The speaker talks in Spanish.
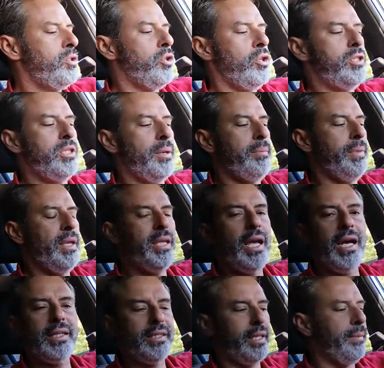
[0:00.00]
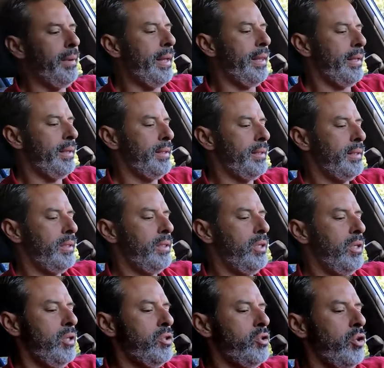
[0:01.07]
Soy semilla activada,
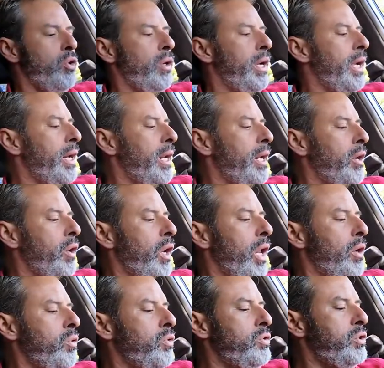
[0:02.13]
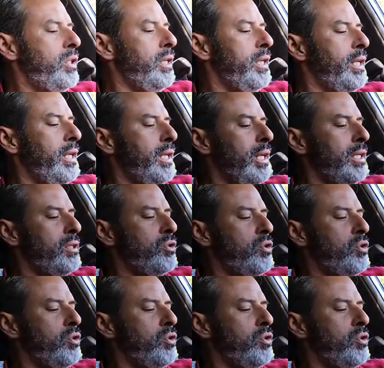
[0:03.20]
soy un guerrero de la luz y le